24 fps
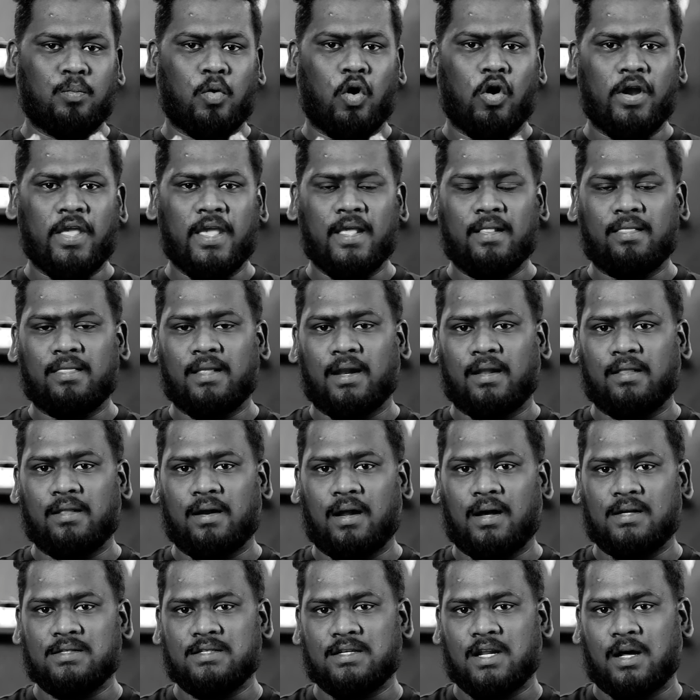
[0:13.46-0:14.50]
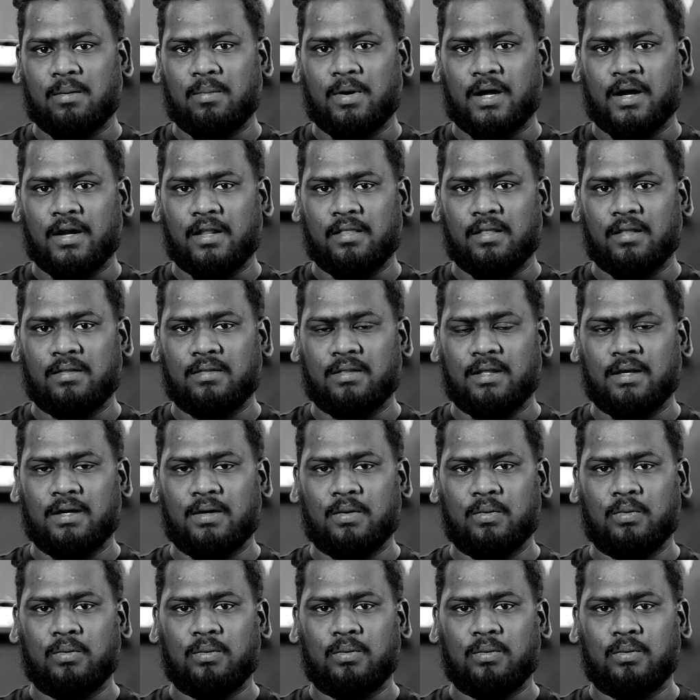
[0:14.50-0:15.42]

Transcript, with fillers: மோடி தனது ராஜினாமா கடிதத்தை